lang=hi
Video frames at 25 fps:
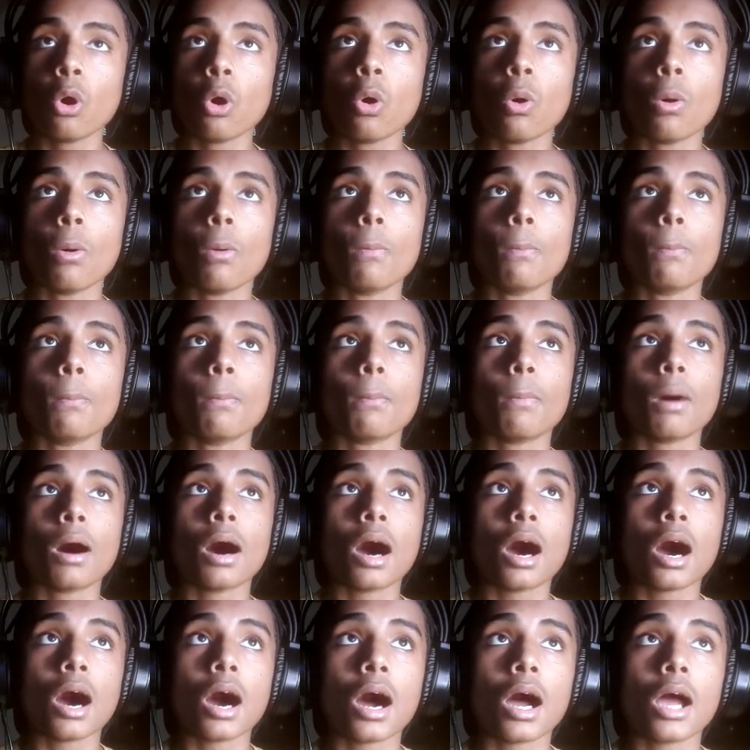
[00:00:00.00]
oh
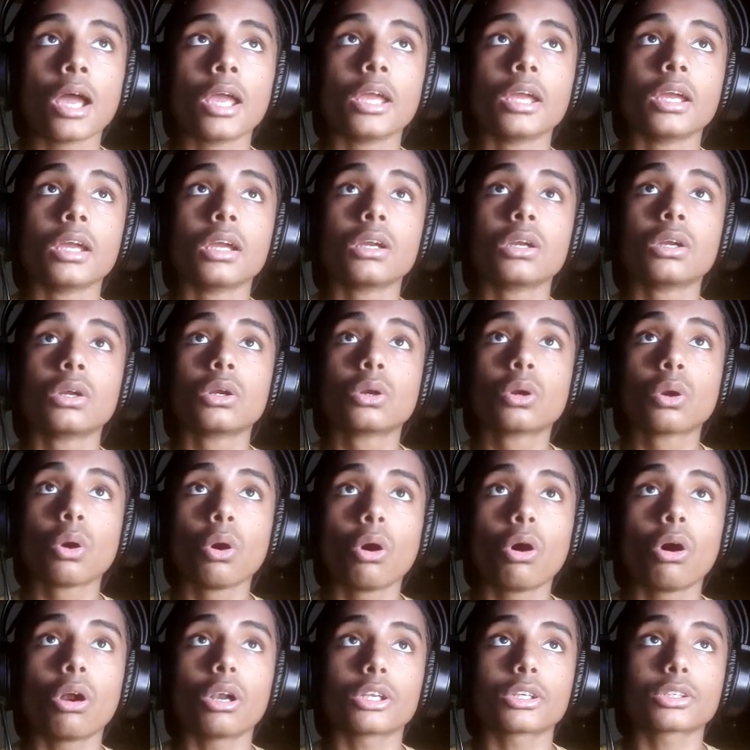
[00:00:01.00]
माई
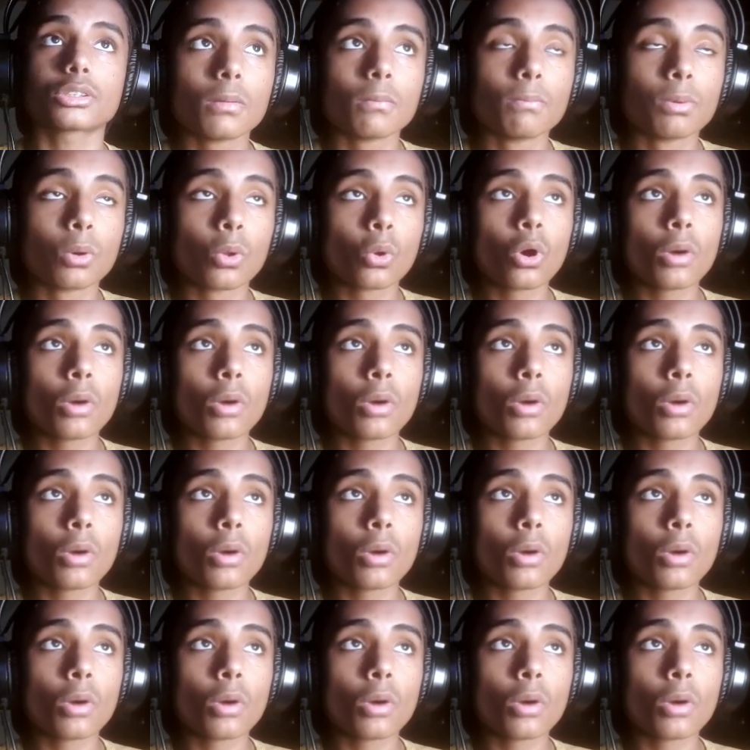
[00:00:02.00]
गॉड ब्रो